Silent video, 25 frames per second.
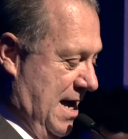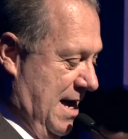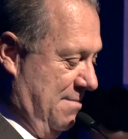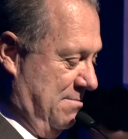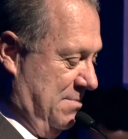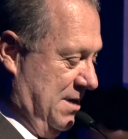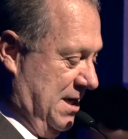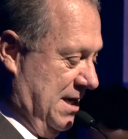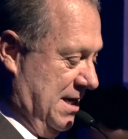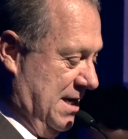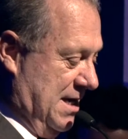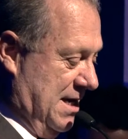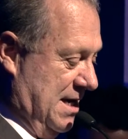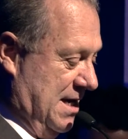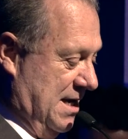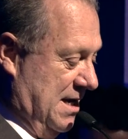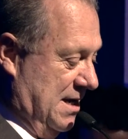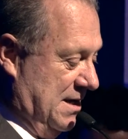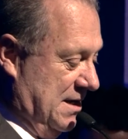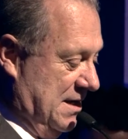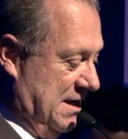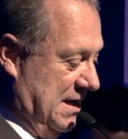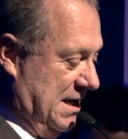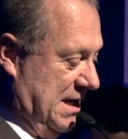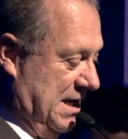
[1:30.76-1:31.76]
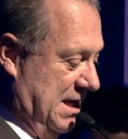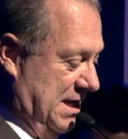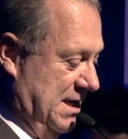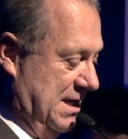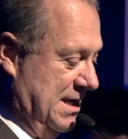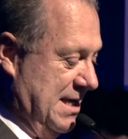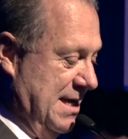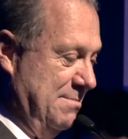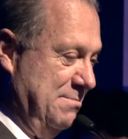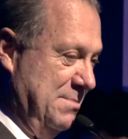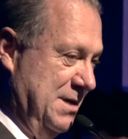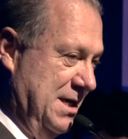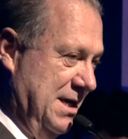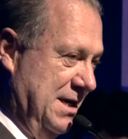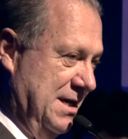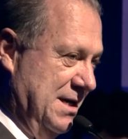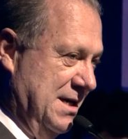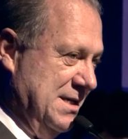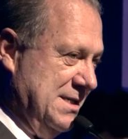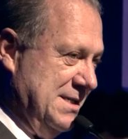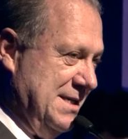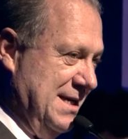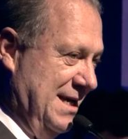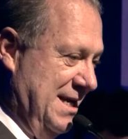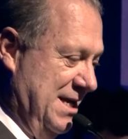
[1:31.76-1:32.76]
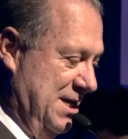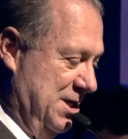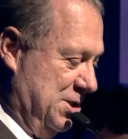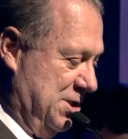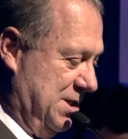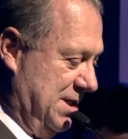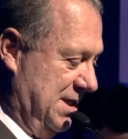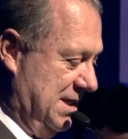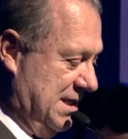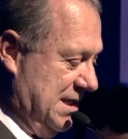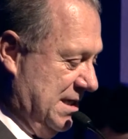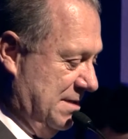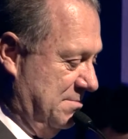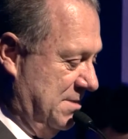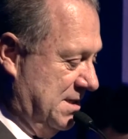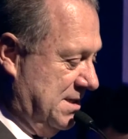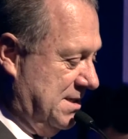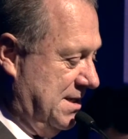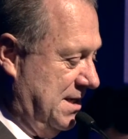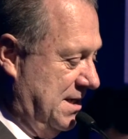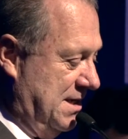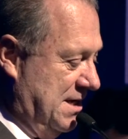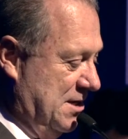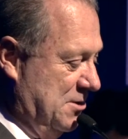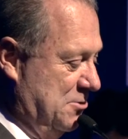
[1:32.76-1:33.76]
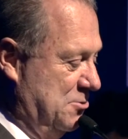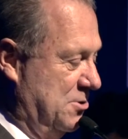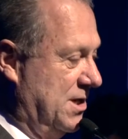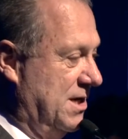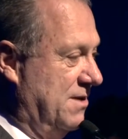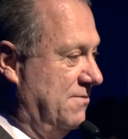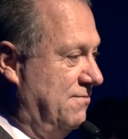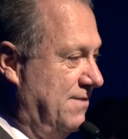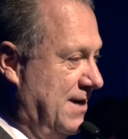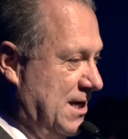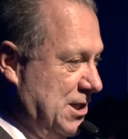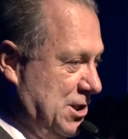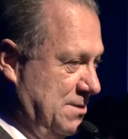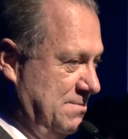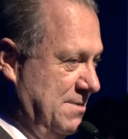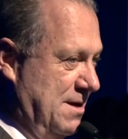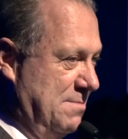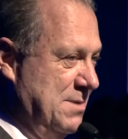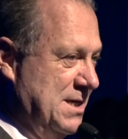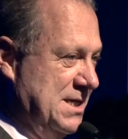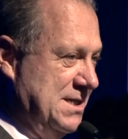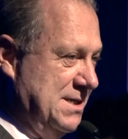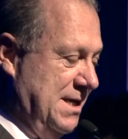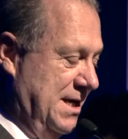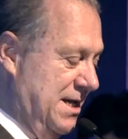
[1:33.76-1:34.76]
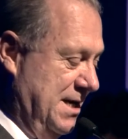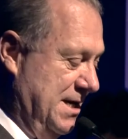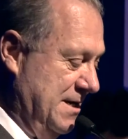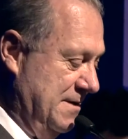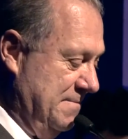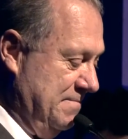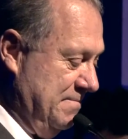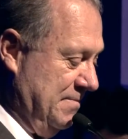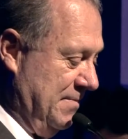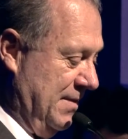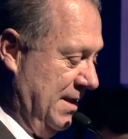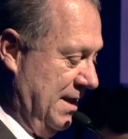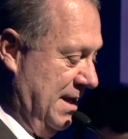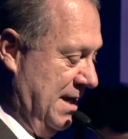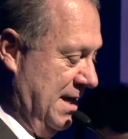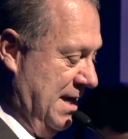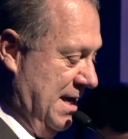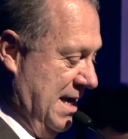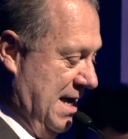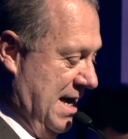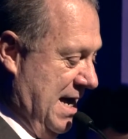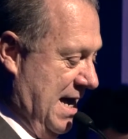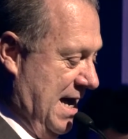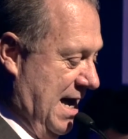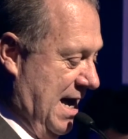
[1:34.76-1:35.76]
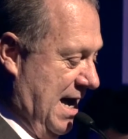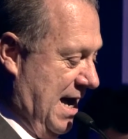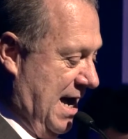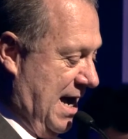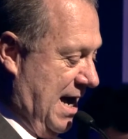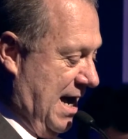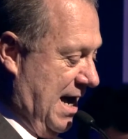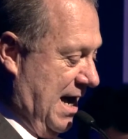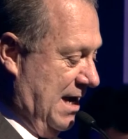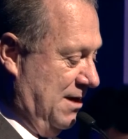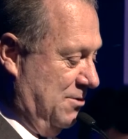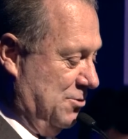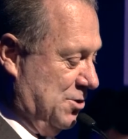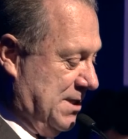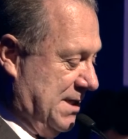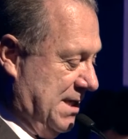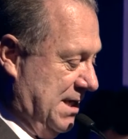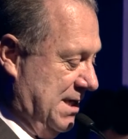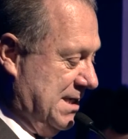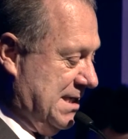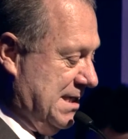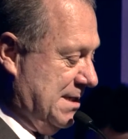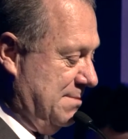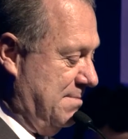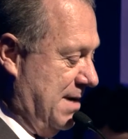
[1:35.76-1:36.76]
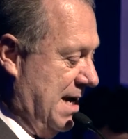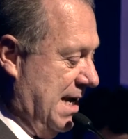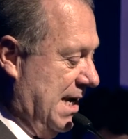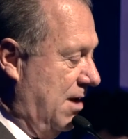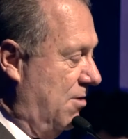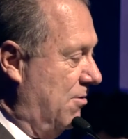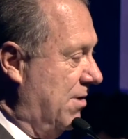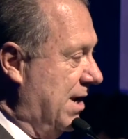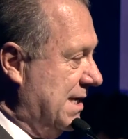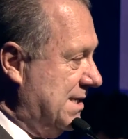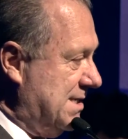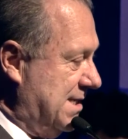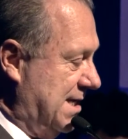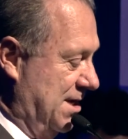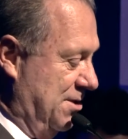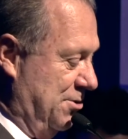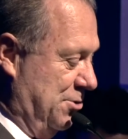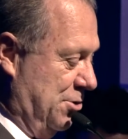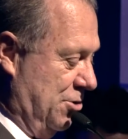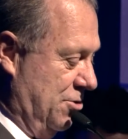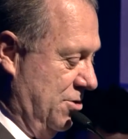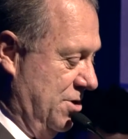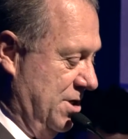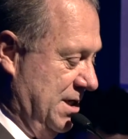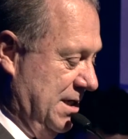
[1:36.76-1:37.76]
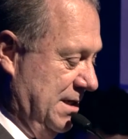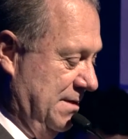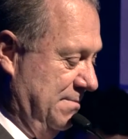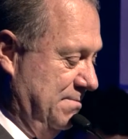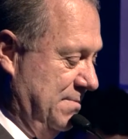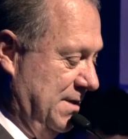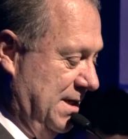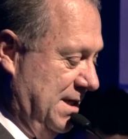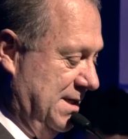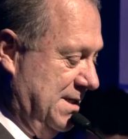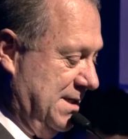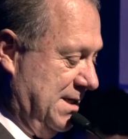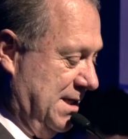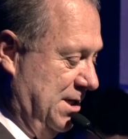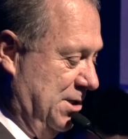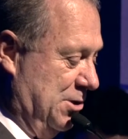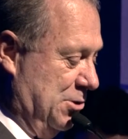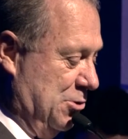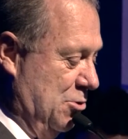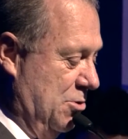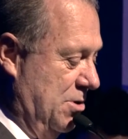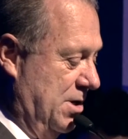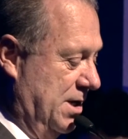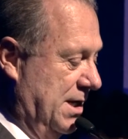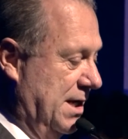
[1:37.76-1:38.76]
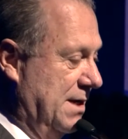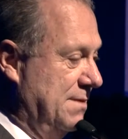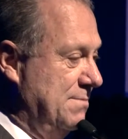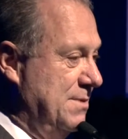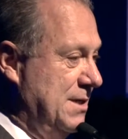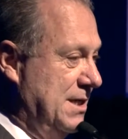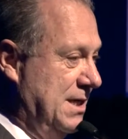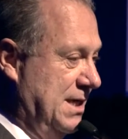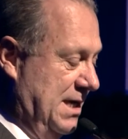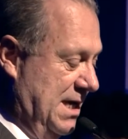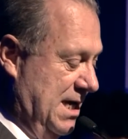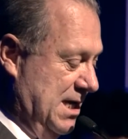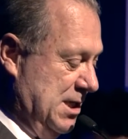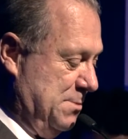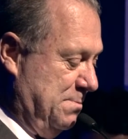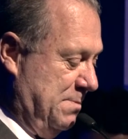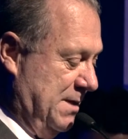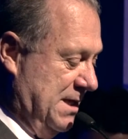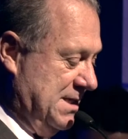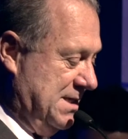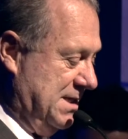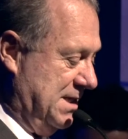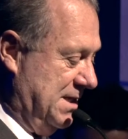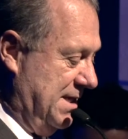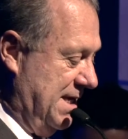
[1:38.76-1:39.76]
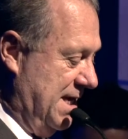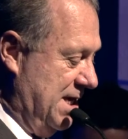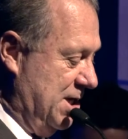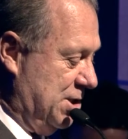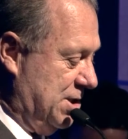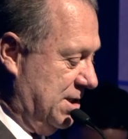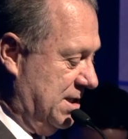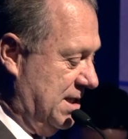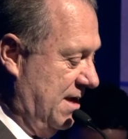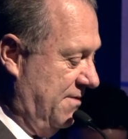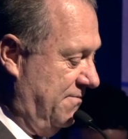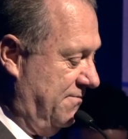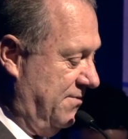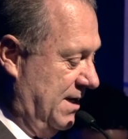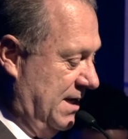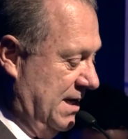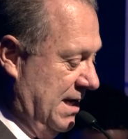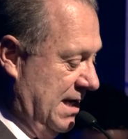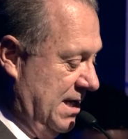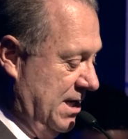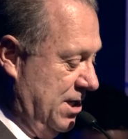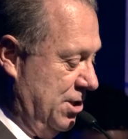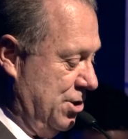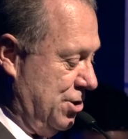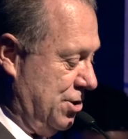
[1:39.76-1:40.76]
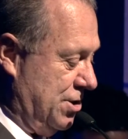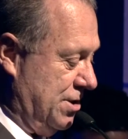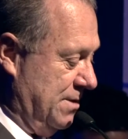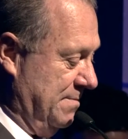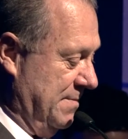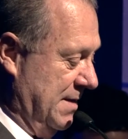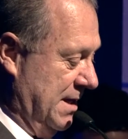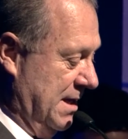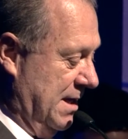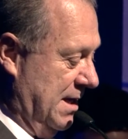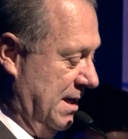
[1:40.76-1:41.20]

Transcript: à minha querida amiga, excelentíssima senadora Fátima Bezerra, a ilustríssima Laura Sandrone, escritora e ex-presidente da Finilige,